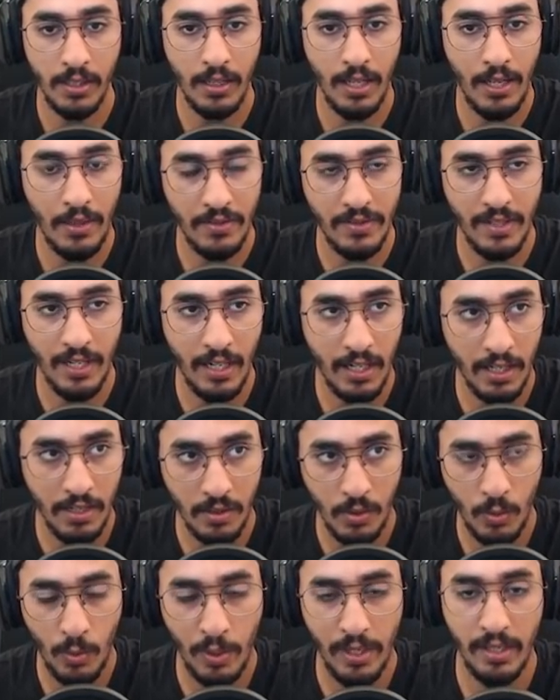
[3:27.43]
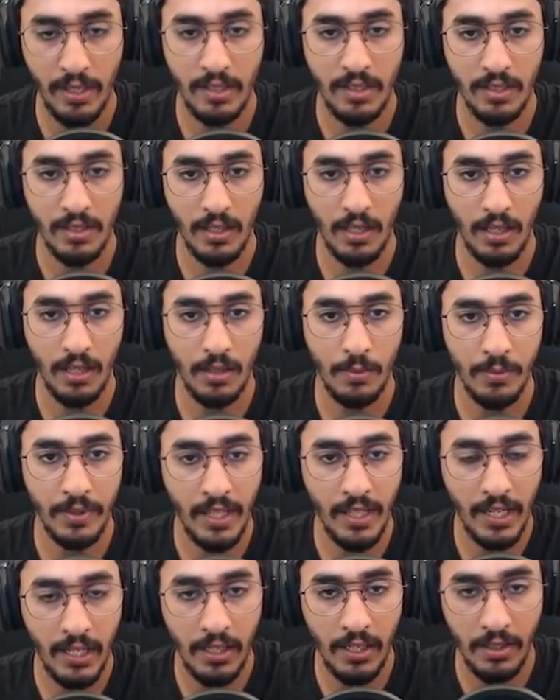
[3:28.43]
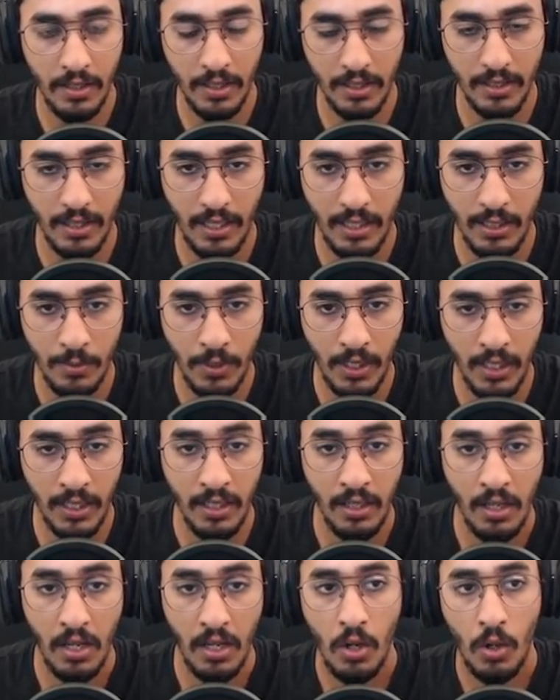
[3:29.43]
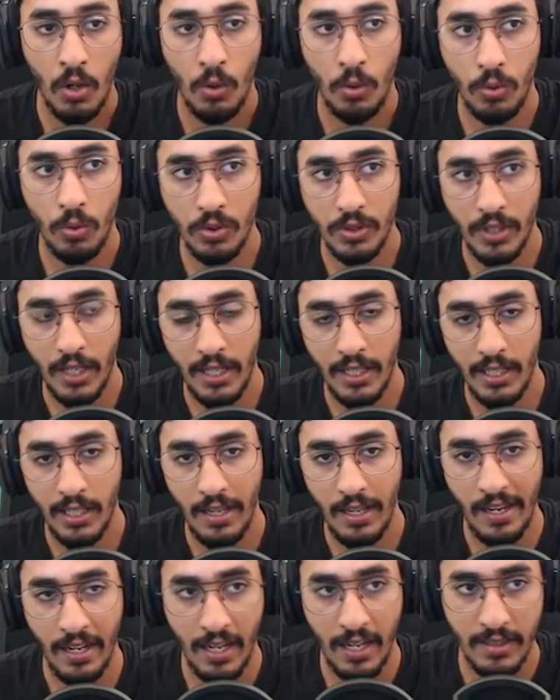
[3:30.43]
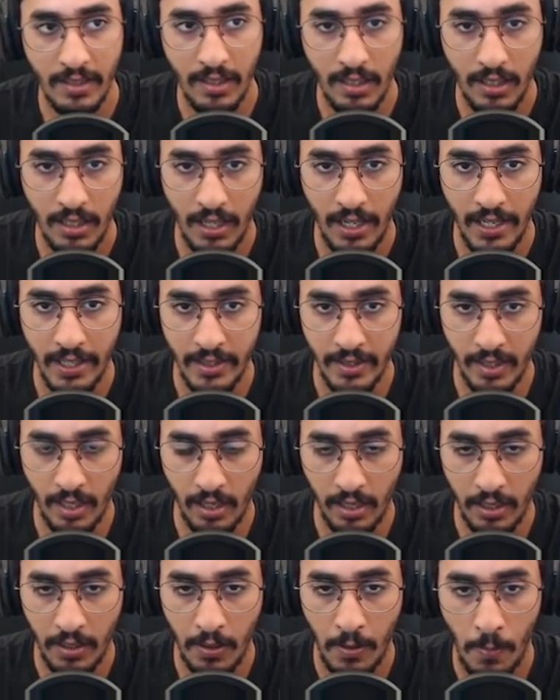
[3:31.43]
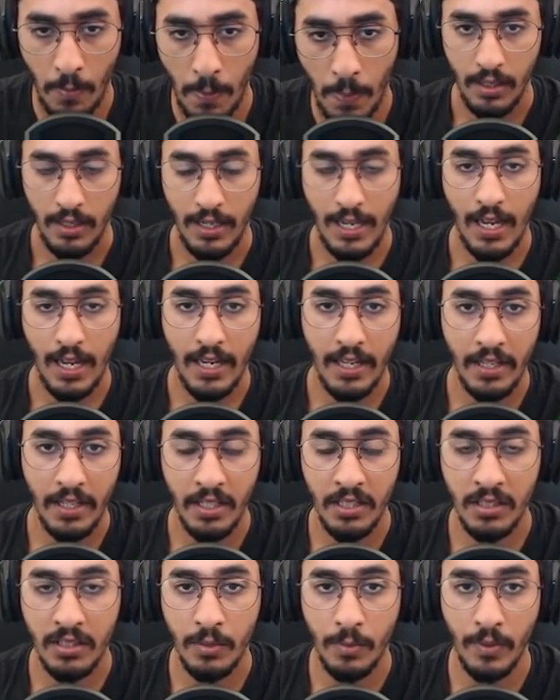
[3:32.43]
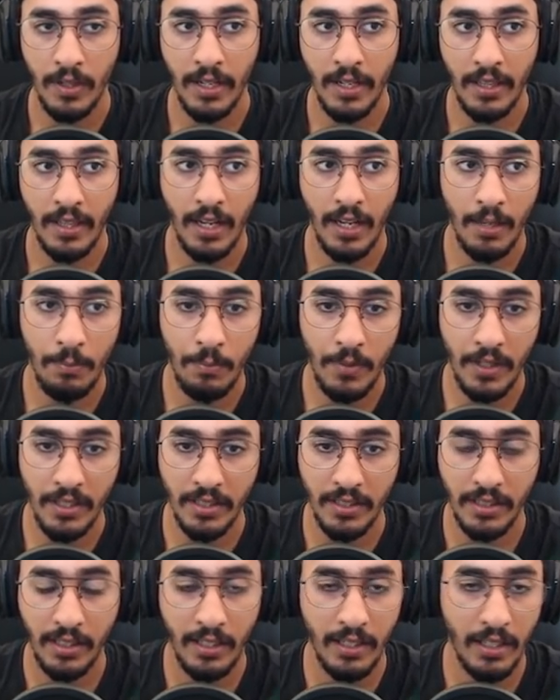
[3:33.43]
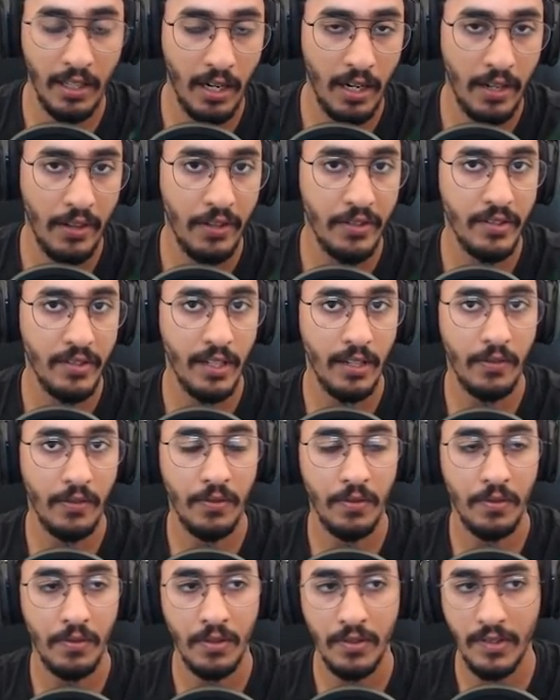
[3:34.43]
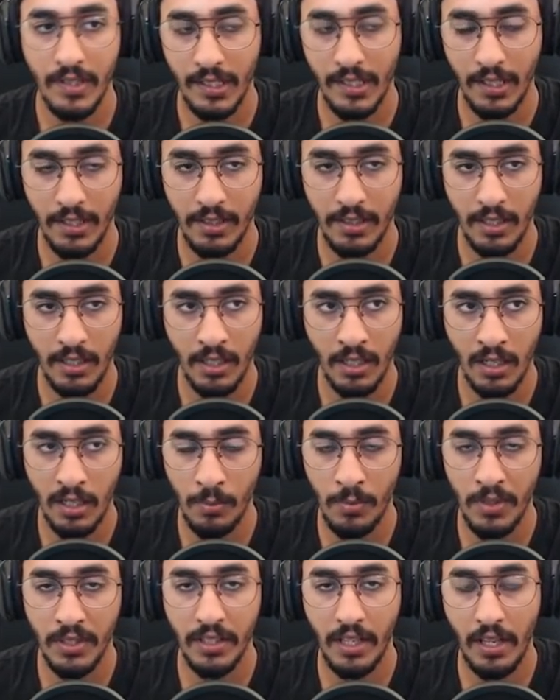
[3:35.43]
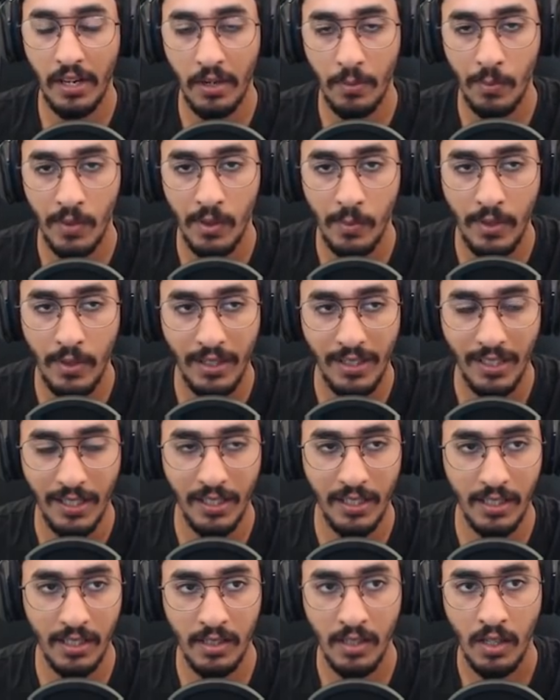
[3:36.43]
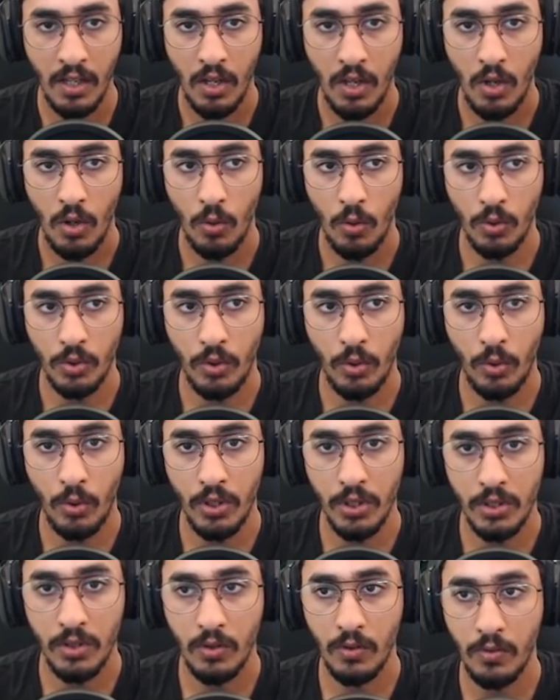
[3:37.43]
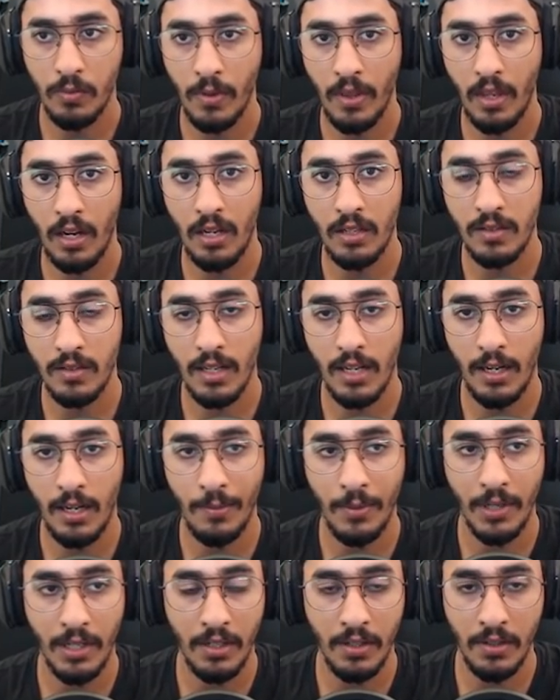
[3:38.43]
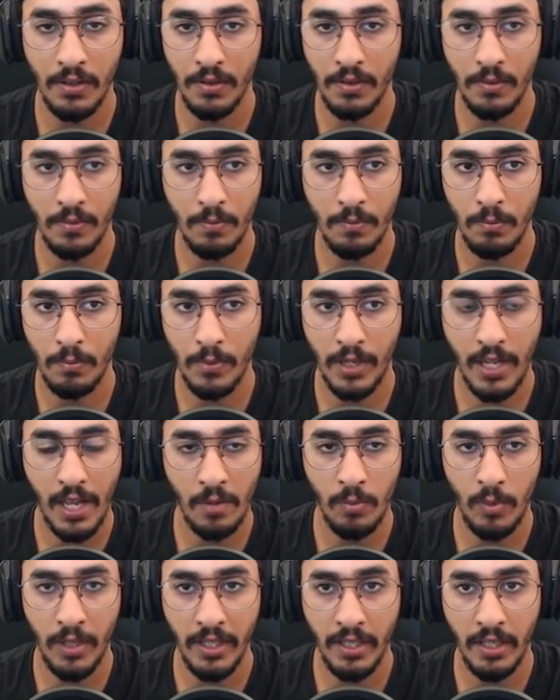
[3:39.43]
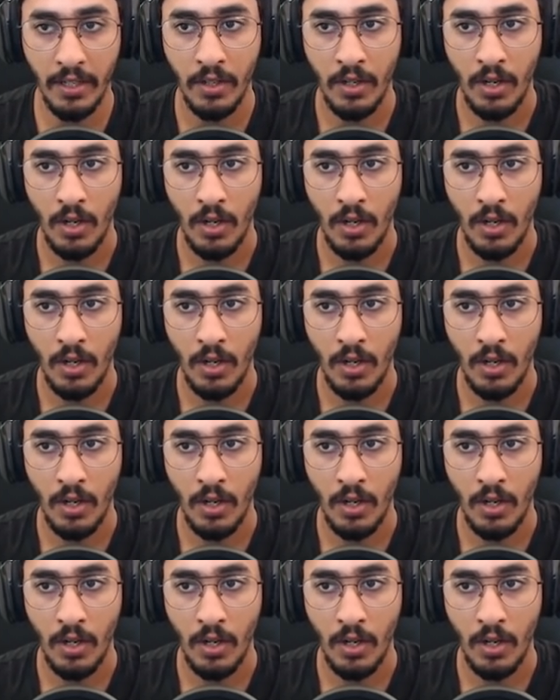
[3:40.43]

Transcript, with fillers: هذا السلاح كويس كبداية أنك تخليه معك وتخلي العصا على يسارك لكن انتبه اذا حبيت تغير هذا السيف نصيحتي انك ما تخرب البلد حقك وتروح تشوف مثلا سلاح من مكان معين